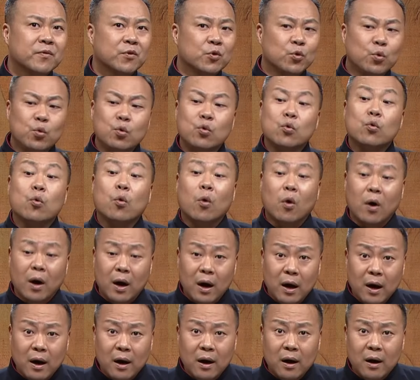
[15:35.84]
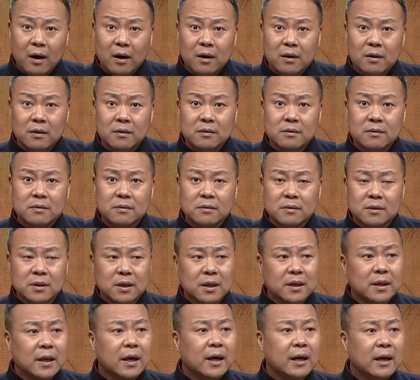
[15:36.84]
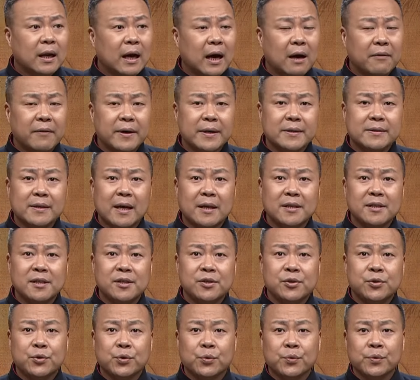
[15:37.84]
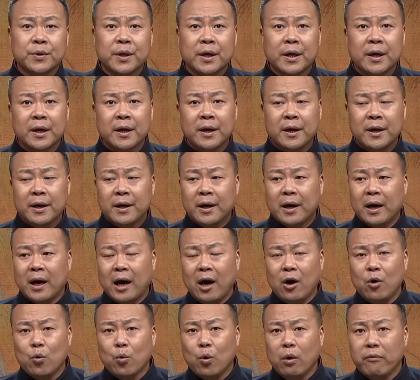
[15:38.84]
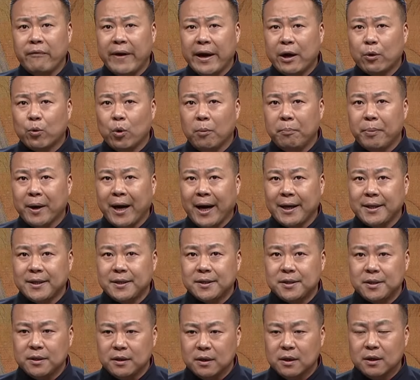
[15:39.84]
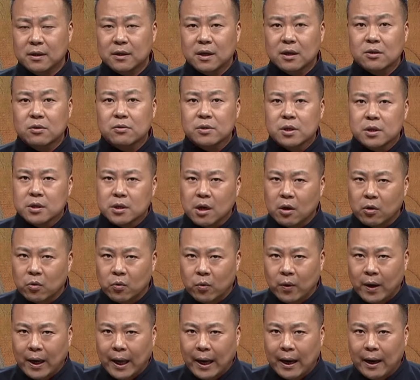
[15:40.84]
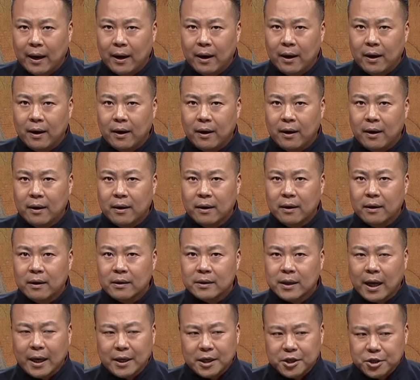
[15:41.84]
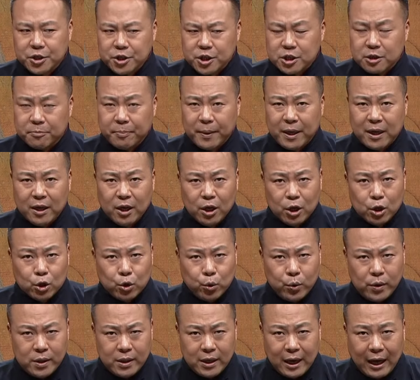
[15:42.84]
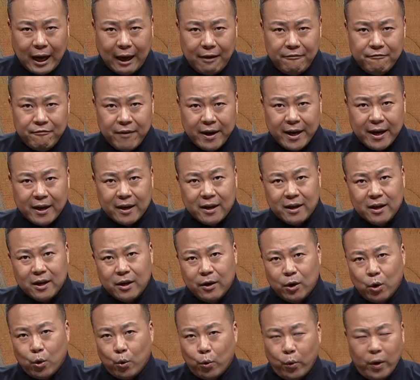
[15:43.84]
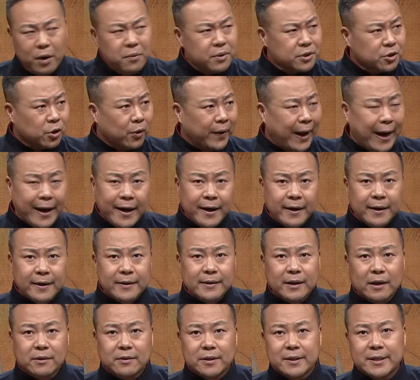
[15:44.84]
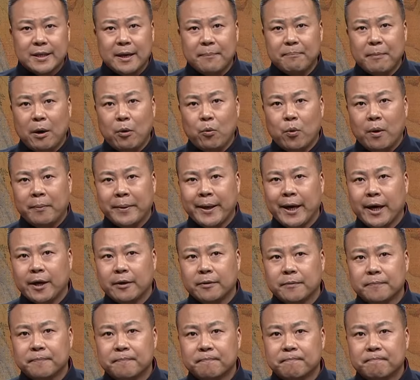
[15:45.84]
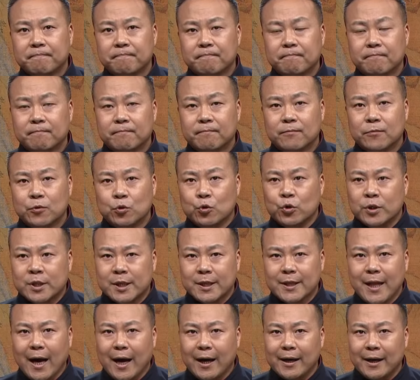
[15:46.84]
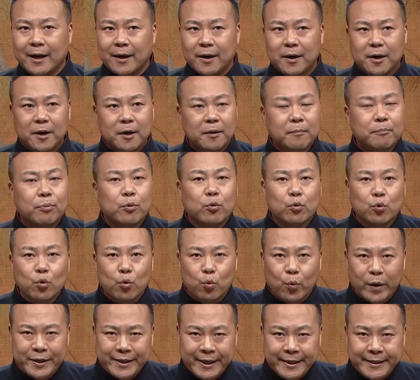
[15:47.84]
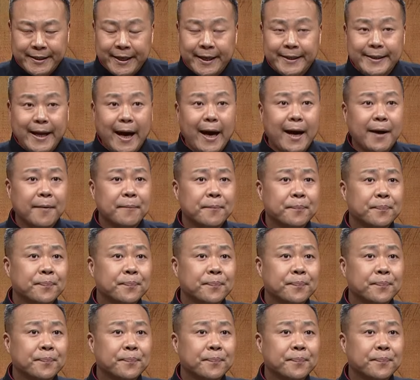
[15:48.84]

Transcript: 如果自己那两位三晋兄弟韩国、魏国不堪一击，那就剩赵国了。他也势必吞韩魏，回过手来，他就先把我灭了。与其那样，不如我先强大。